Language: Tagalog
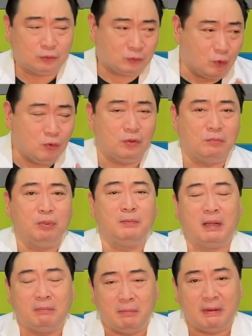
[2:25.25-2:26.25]
kung
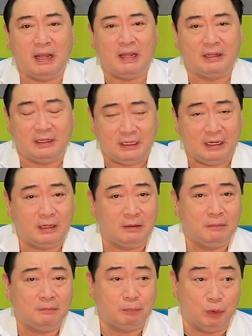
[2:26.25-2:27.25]
bumababa ang kanilang
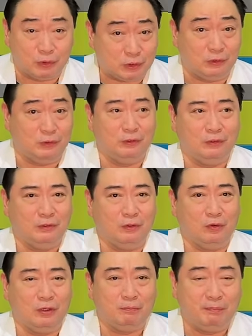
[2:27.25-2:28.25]
pulso
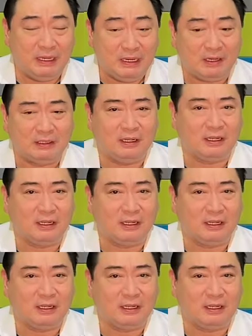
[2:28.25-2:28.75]
o ang bilang ng